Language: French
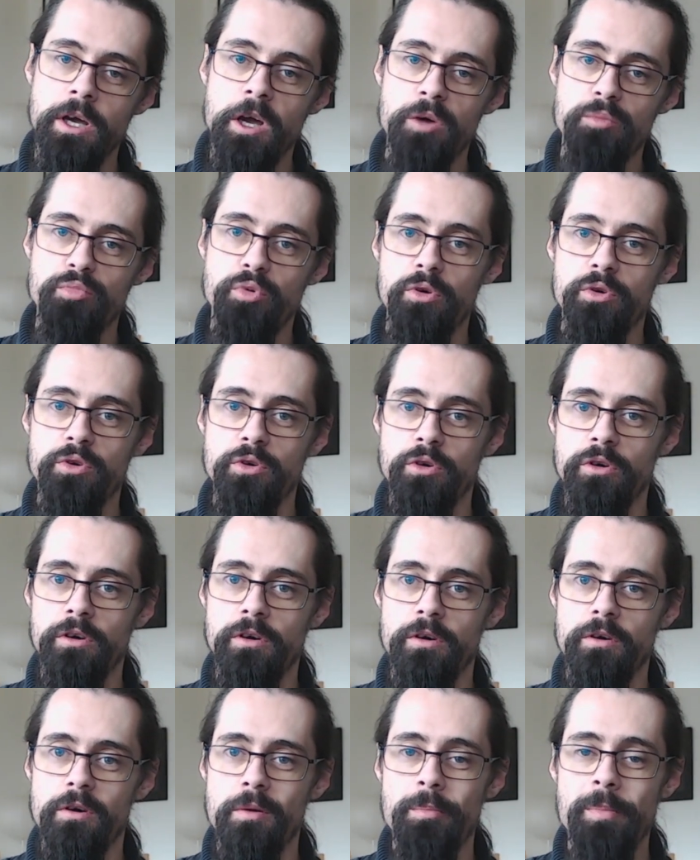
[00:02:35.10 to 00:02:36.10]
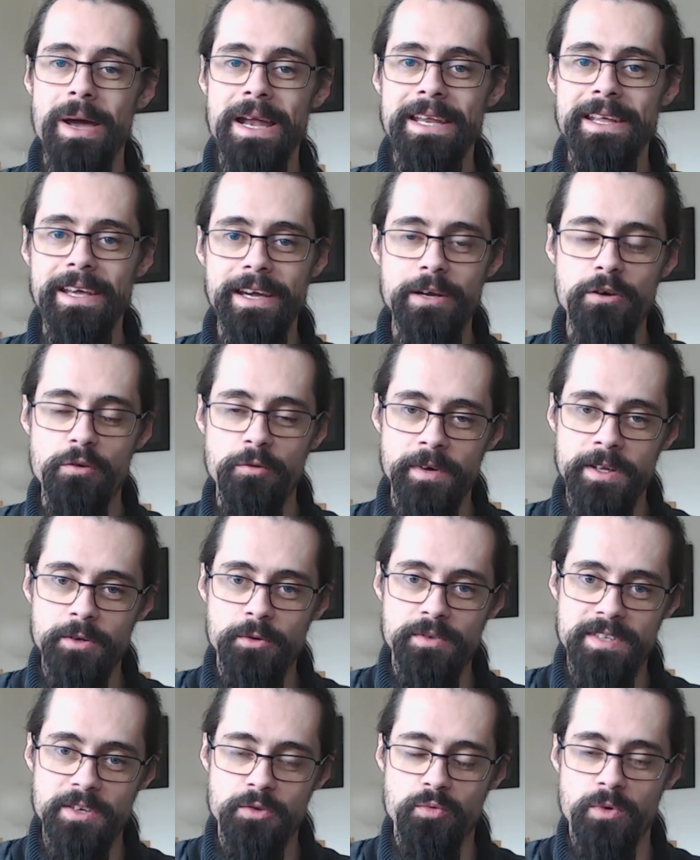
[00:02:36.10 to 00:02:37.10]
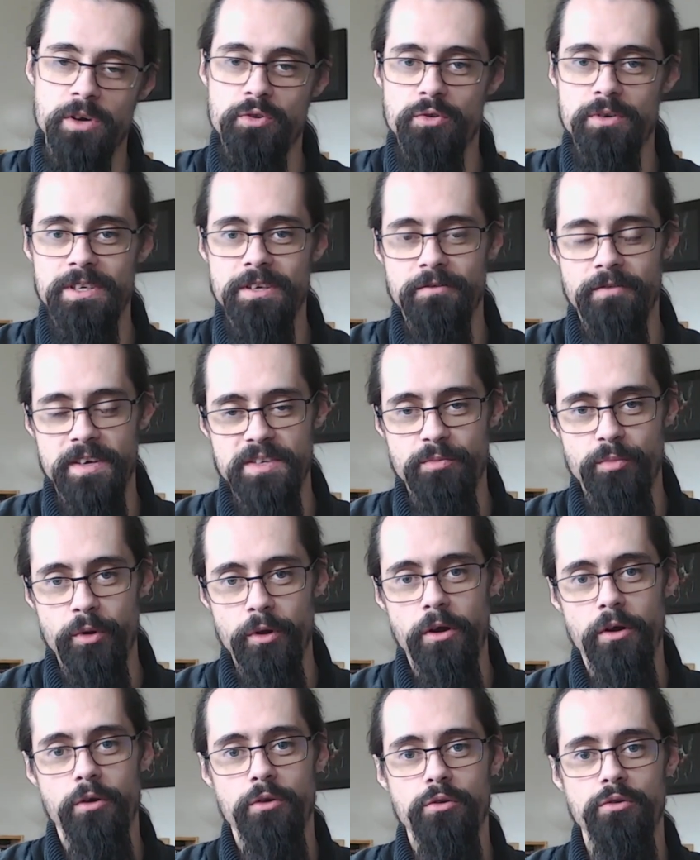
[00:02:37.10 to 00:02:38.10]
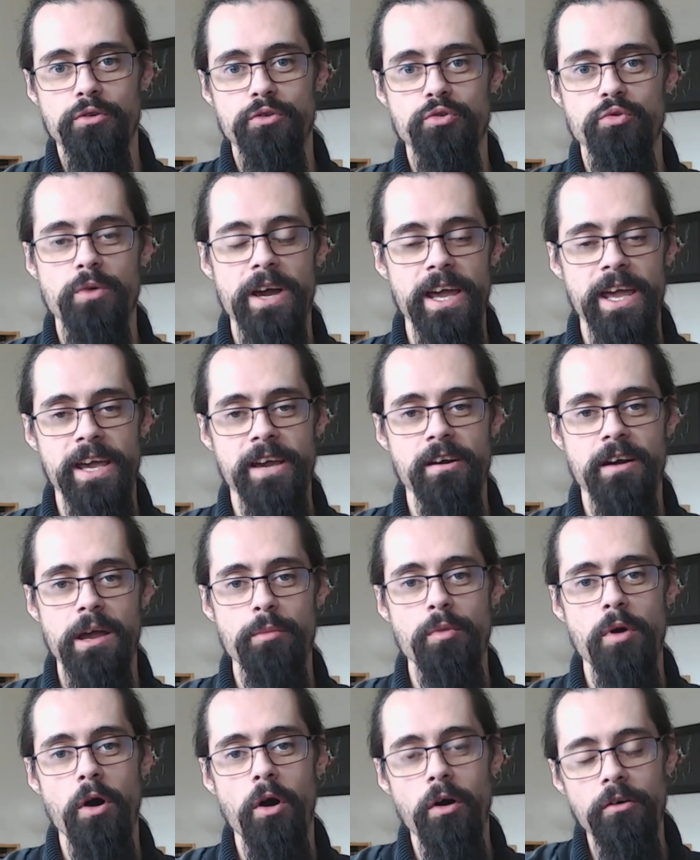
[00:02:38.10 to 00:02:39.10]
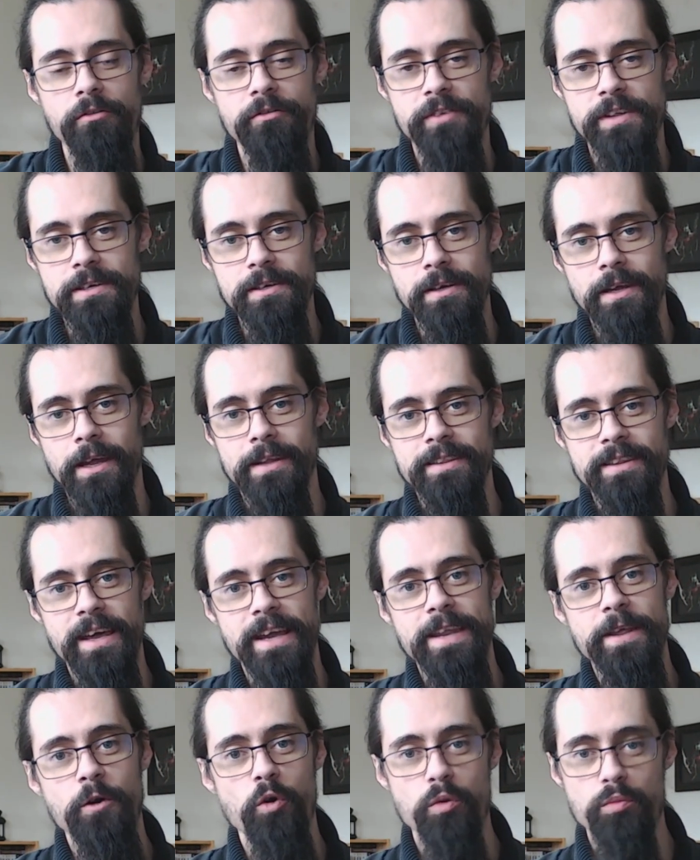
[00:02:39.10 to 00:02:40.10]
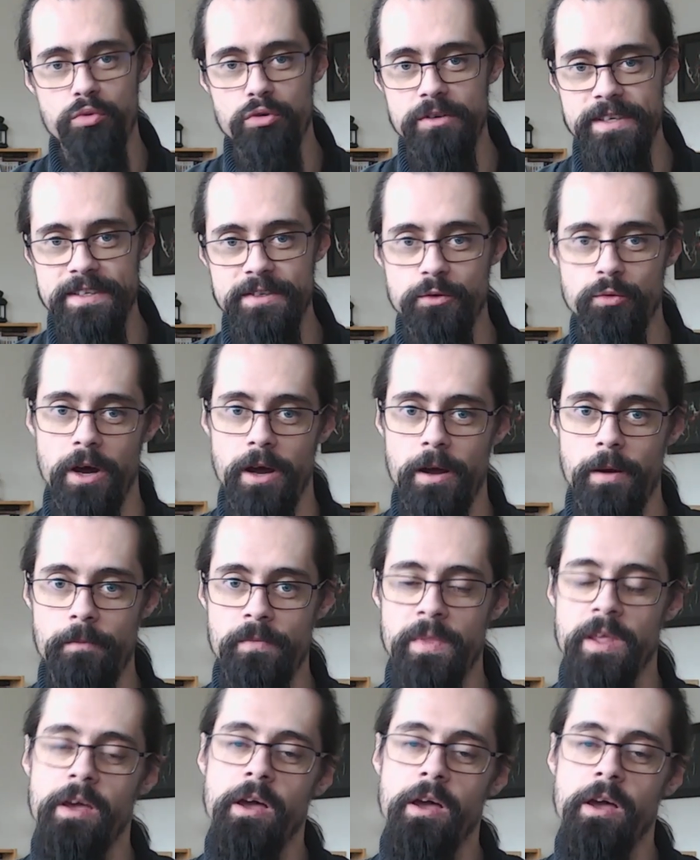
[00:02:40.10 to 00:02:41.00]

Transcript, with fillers: pour que malgré le fait que ça soit un jeu qui fasse peur, le joueur ait quand même envie d'aller au bout de l'histoire.